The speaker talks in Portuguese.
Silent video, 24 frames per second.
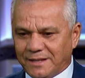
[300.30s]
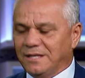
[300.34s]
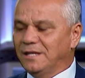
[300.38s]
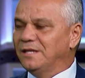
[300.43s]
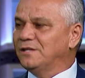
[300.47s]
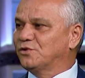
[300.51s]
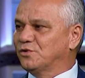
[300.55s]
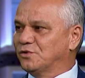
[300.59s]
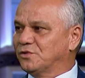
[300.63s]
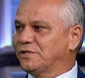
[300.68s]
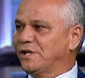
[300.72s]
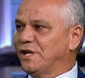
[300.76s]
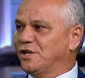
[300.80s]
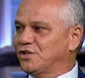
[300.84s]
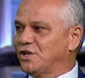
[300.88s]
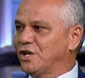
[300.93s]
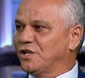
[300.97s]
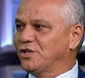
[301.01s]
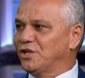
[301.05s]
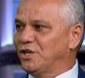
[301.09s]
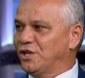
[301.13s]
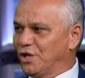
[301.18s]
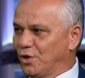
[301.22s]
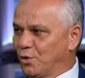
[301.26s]
que isso
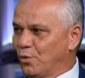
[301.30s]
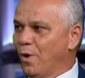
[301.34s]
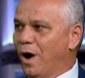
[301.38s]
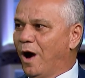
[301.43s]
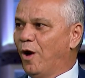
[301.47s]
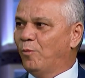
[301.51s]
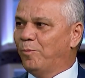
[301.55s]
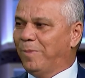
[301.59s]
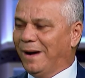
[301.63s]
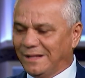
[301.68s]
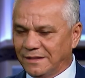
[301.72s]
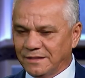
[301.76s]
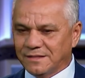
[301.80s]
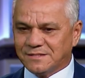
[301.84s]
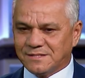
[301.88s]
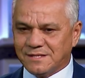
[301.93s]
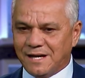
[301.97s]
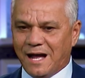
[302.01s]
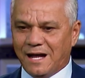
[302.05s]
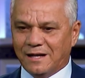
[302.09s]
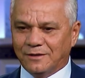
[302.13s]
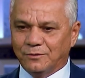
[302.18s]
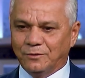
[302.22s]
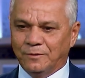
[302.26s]
seja igual,
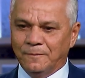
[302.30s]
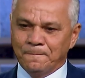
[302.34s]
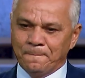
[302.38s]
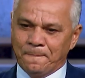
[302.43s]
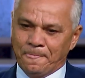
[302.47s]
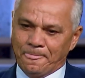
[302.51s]
balizado,